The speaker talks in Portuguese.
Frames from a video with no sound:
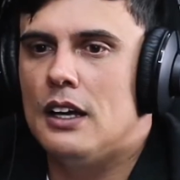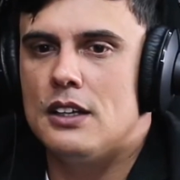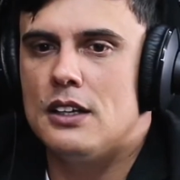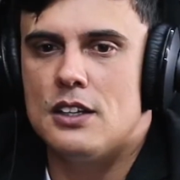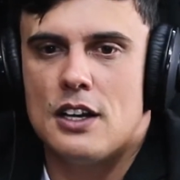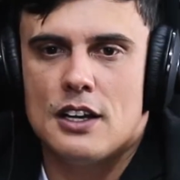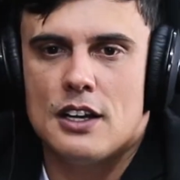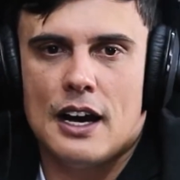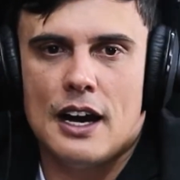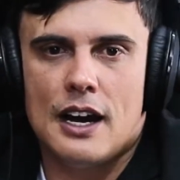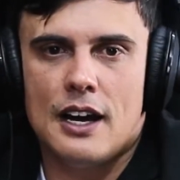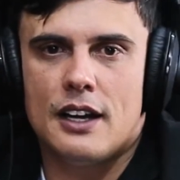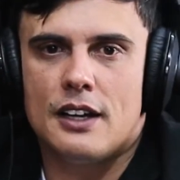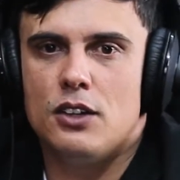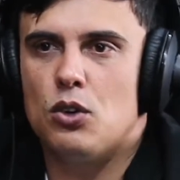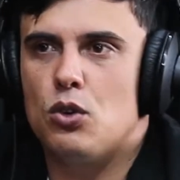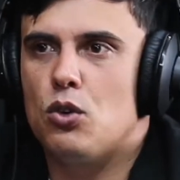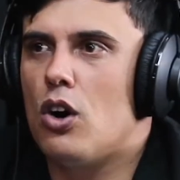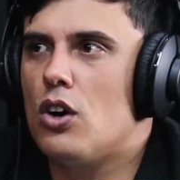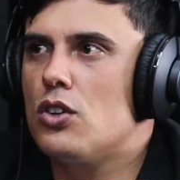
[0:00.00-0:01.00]
Ah, eu
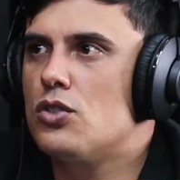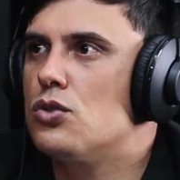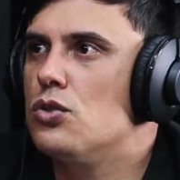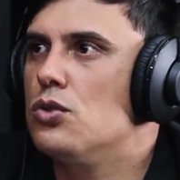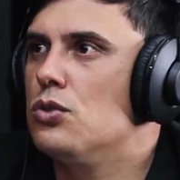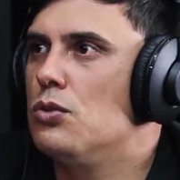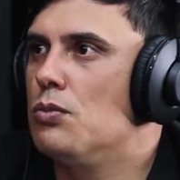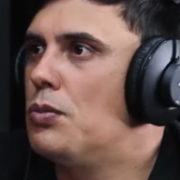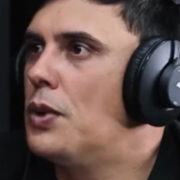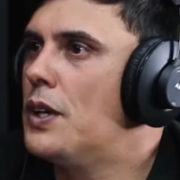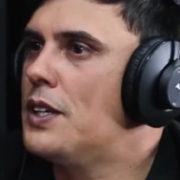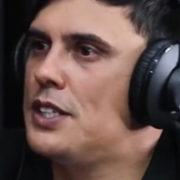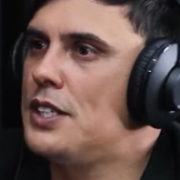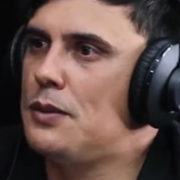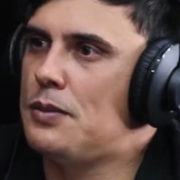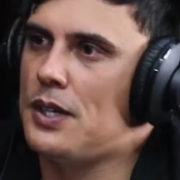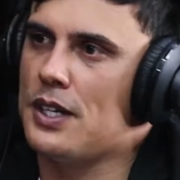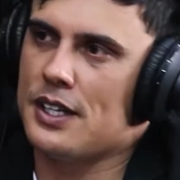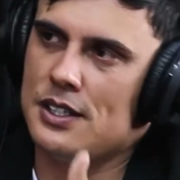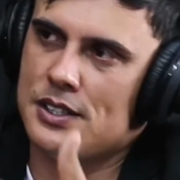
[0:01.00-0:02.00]
gosto, por exemplo,
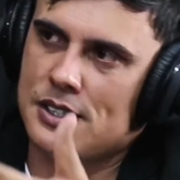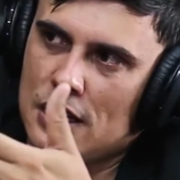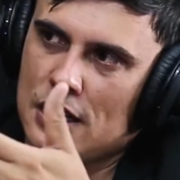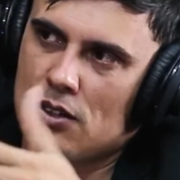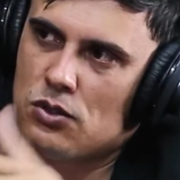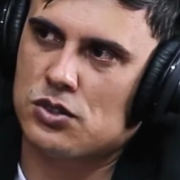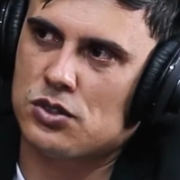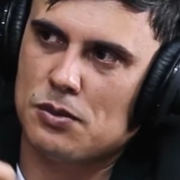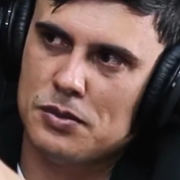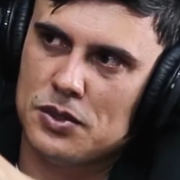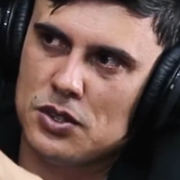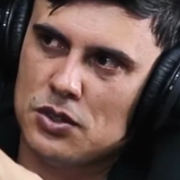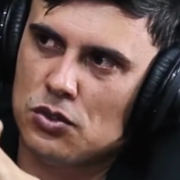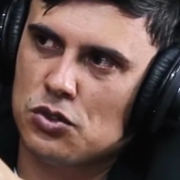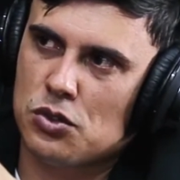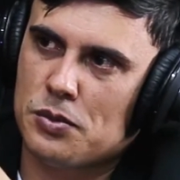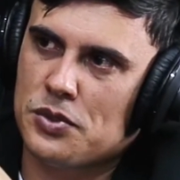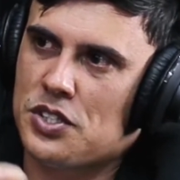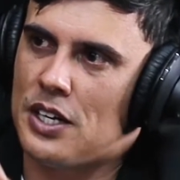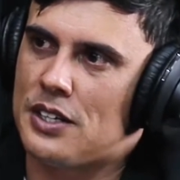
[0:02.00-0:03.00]
aqui tem os, ob os
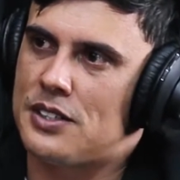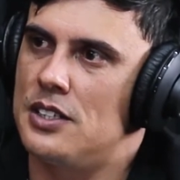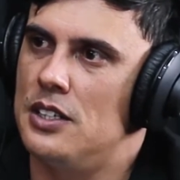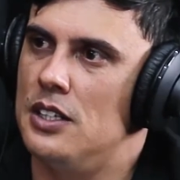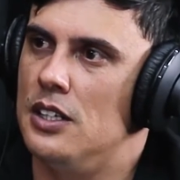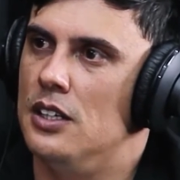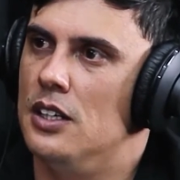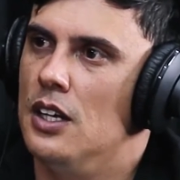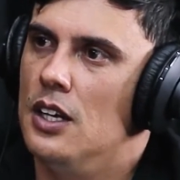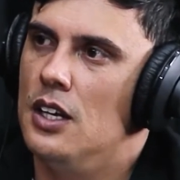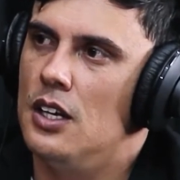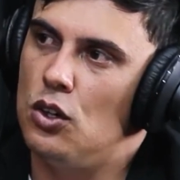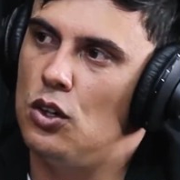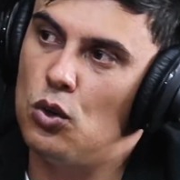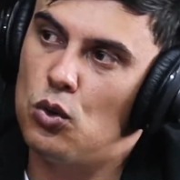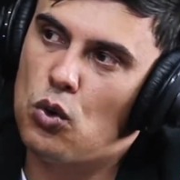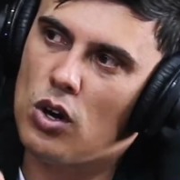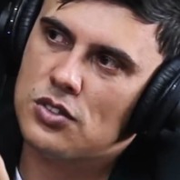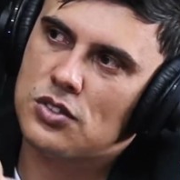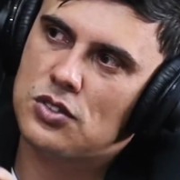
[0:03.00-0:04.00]
objetos ali. Eu
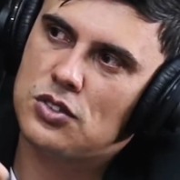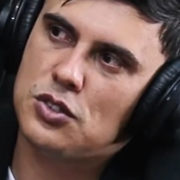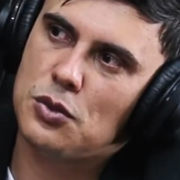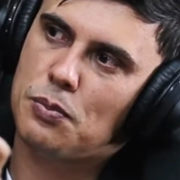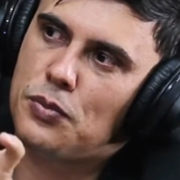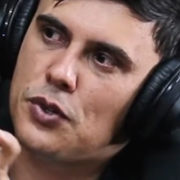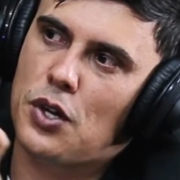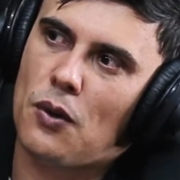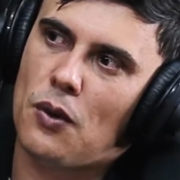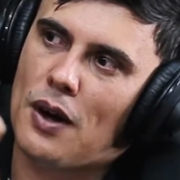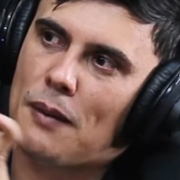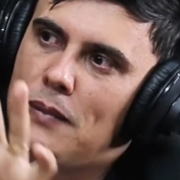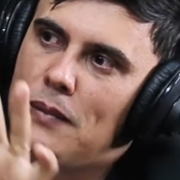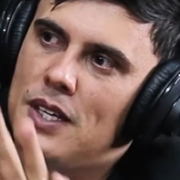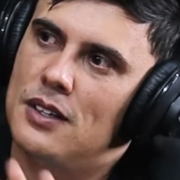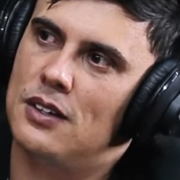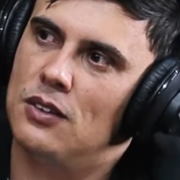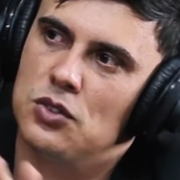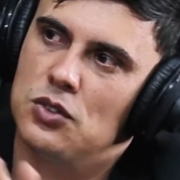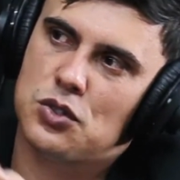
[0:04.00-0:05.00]
gosto de ter uma,
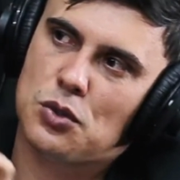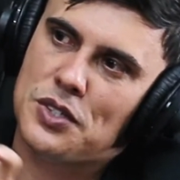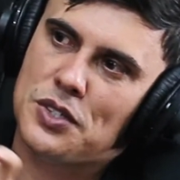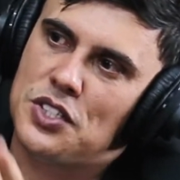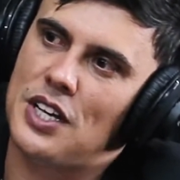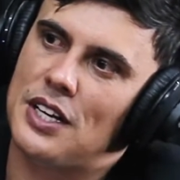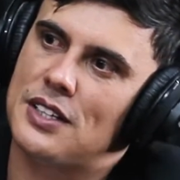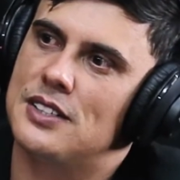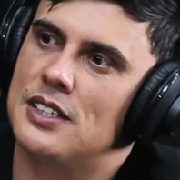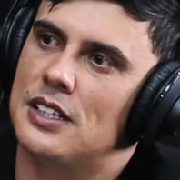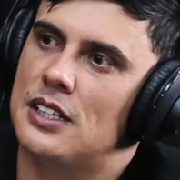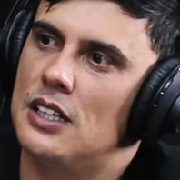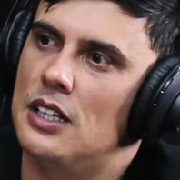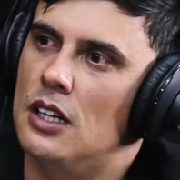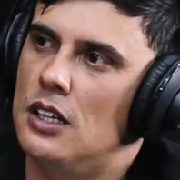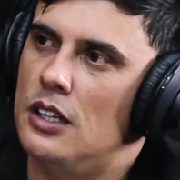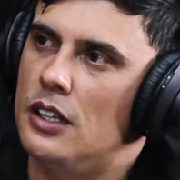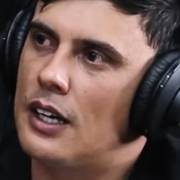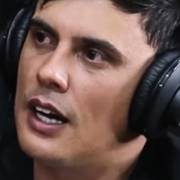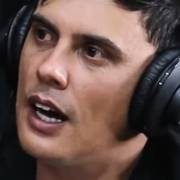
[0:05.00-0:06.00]
uns objetos daquele
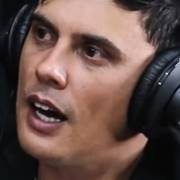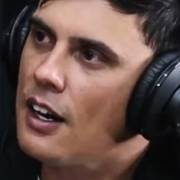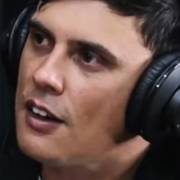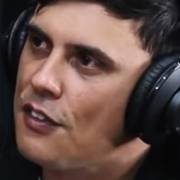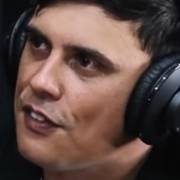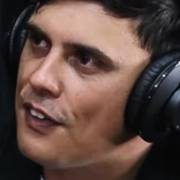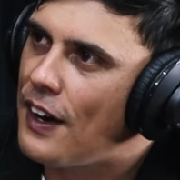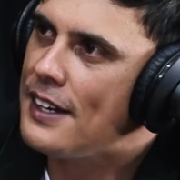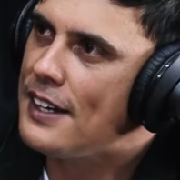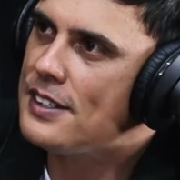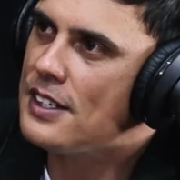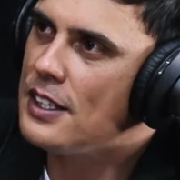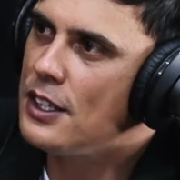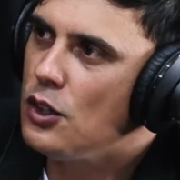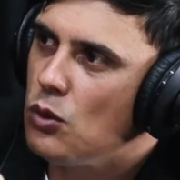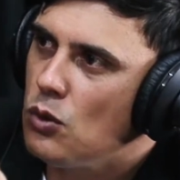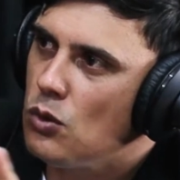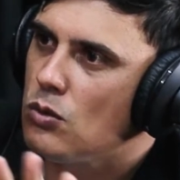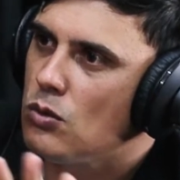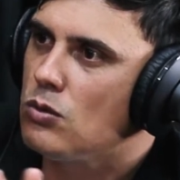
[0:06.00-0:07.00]
ali. Cara, faz ali
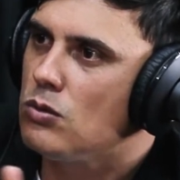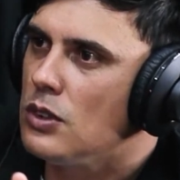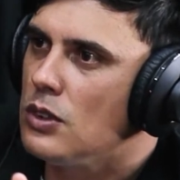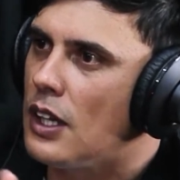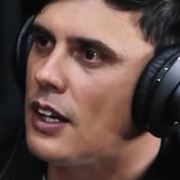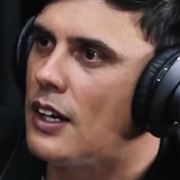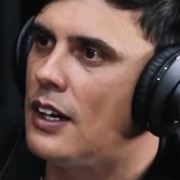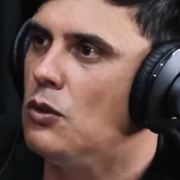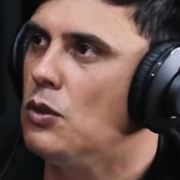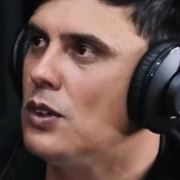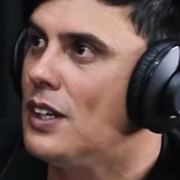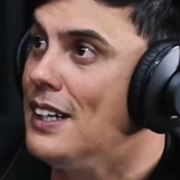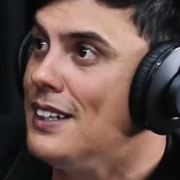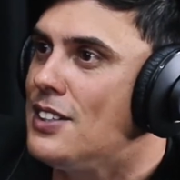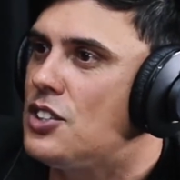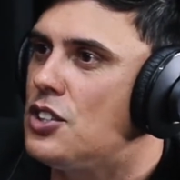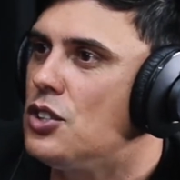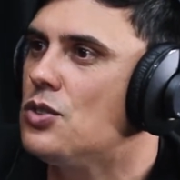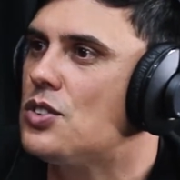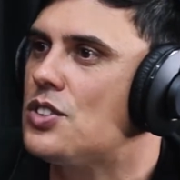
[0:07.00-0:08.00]
um, um, legal, um
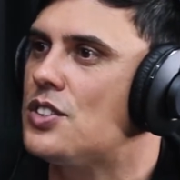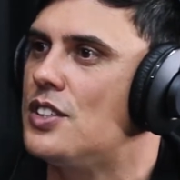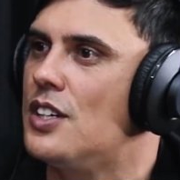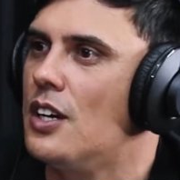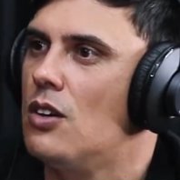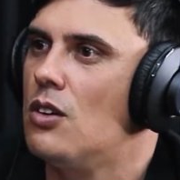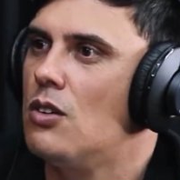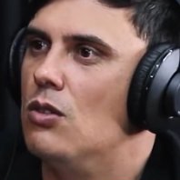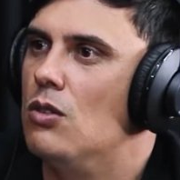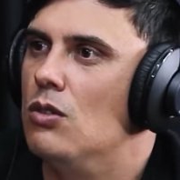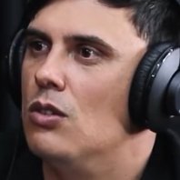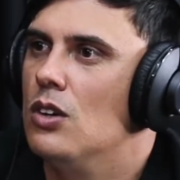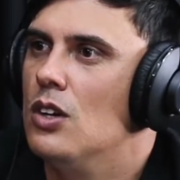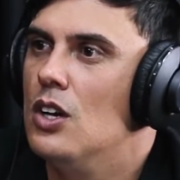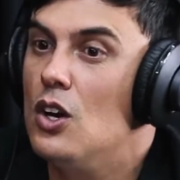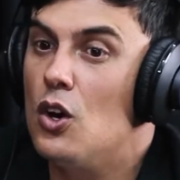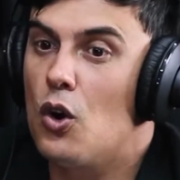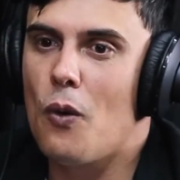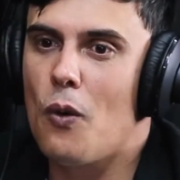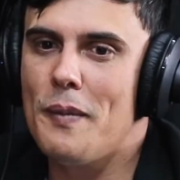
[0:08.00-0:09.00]
cantinho seu.
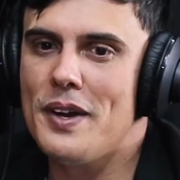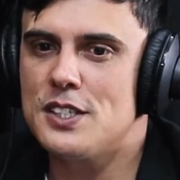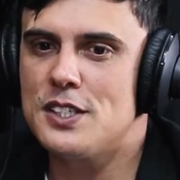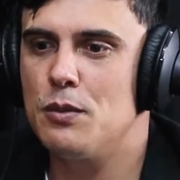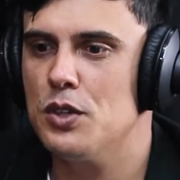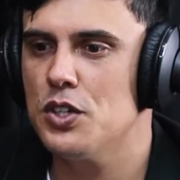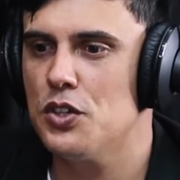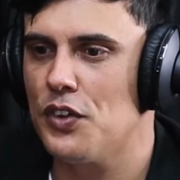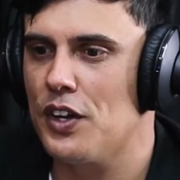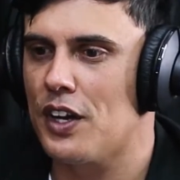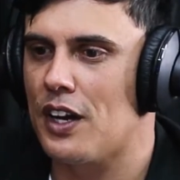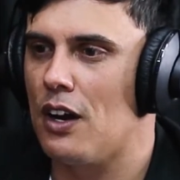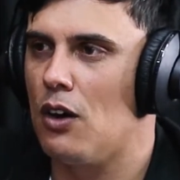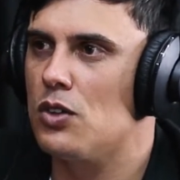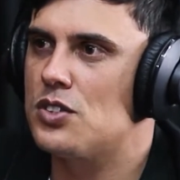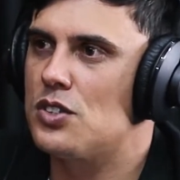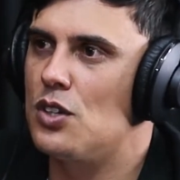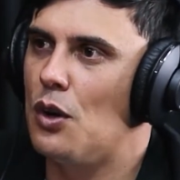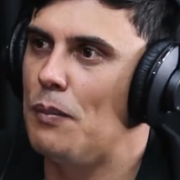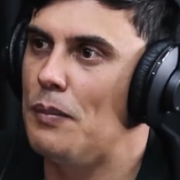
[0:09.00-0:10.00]
Começa a modificar o
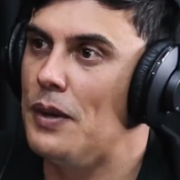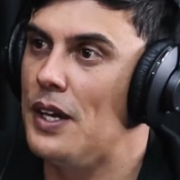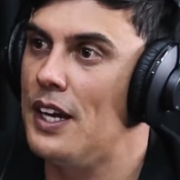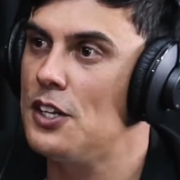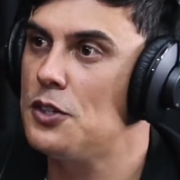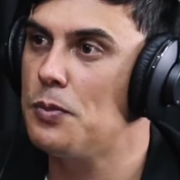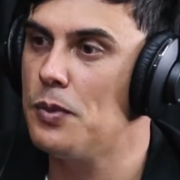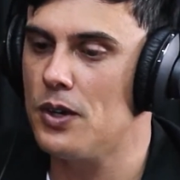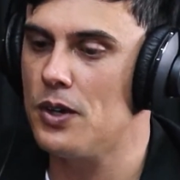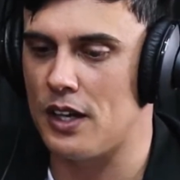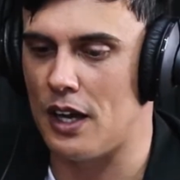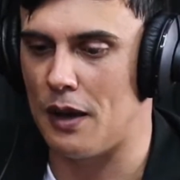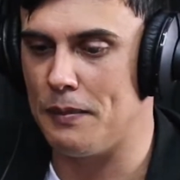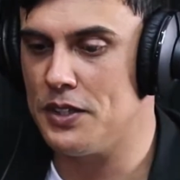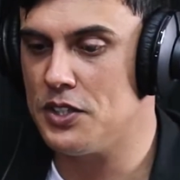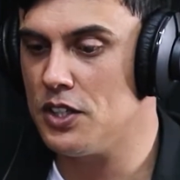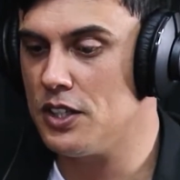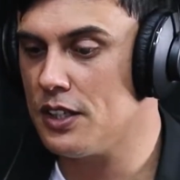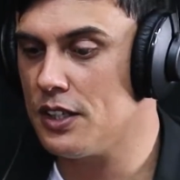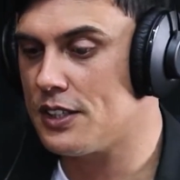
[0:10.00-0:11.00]
seu ambiente, porque à
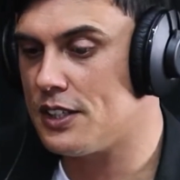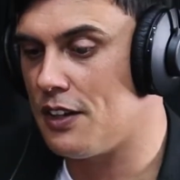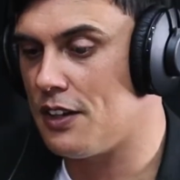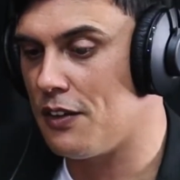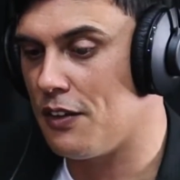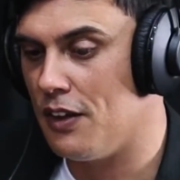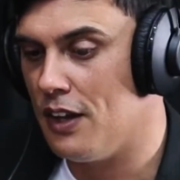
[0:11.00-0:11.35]
medida que você,